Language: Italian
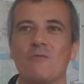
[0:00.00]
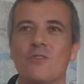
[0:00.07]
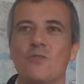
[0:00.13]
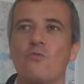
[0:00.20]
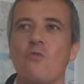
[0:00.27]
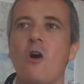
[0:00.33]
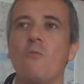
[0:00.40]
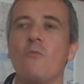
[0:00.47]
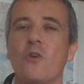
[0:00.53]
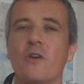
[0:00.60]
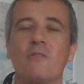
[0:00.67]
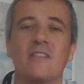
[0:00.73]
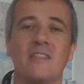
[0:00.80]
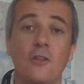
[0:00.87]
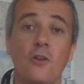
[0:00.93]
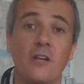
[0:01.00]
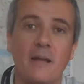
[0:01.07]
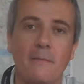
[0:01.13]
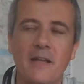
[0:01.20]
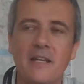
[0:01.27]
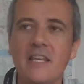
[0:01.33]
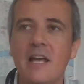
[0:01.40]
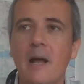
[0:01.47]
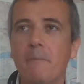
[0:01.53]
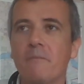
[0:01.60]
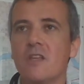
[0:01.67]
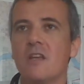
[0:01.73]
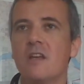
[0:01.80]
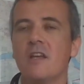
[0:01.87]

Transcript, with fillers: quest'uomo e questa donna Maria,